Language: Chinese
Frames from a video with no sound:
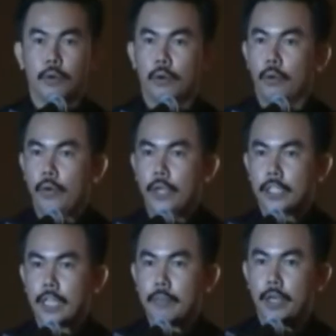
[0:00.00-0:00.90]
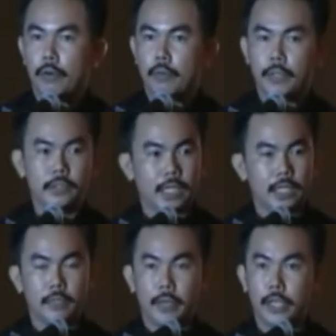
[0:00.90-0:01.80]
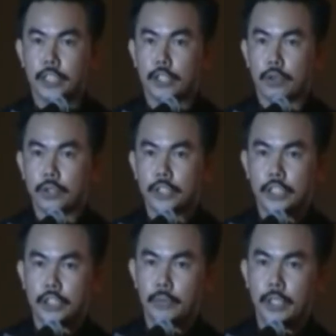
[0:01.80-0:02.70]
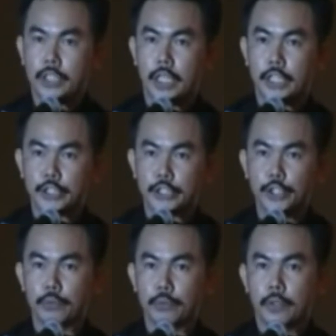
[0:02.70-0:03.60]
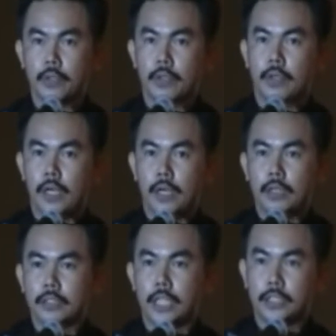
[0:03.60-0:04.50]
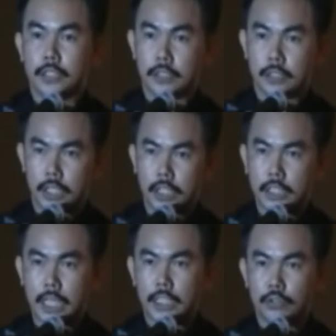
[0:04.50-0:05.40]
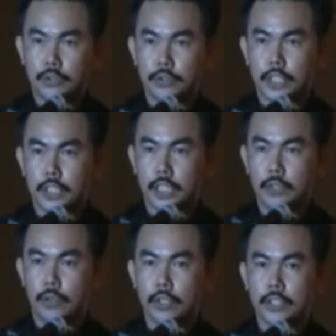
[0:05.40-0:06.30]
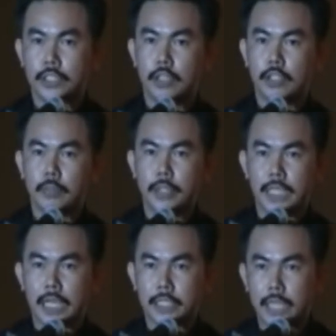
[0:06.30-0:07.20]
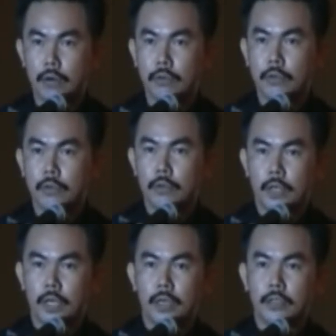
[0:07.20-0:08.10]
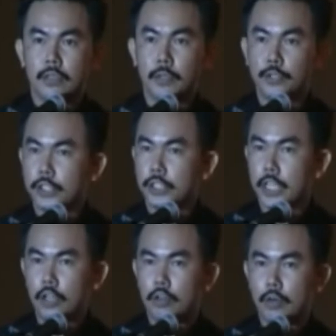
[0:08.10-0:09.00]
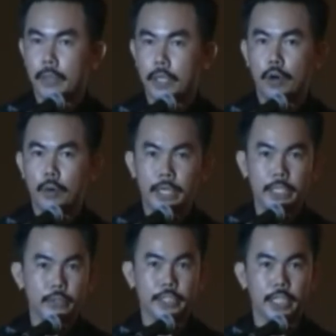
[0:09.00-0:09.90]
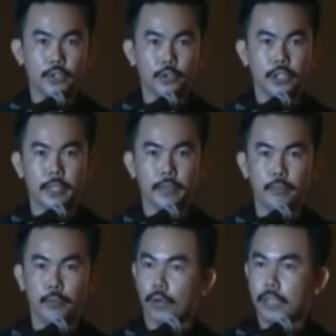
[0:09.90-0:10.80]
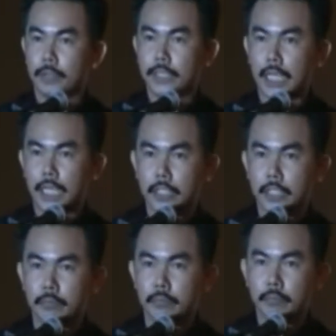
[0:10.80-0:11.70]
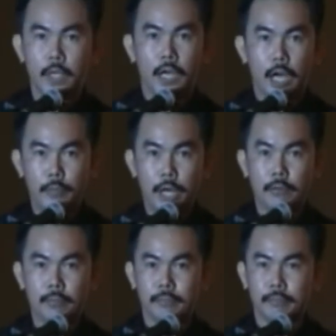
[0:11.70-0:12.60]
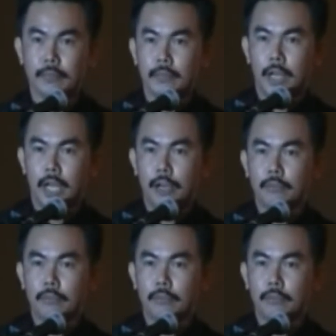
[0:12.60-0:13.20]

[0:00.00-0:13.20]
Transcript: 我也代表我们闪利马有限公司的几位这个领袖啊，在此跟大家做出这个承诺：只要你们想要啊，你们随时联络我们，我们一定会协助你们，不管你们在哪里，好不好？好，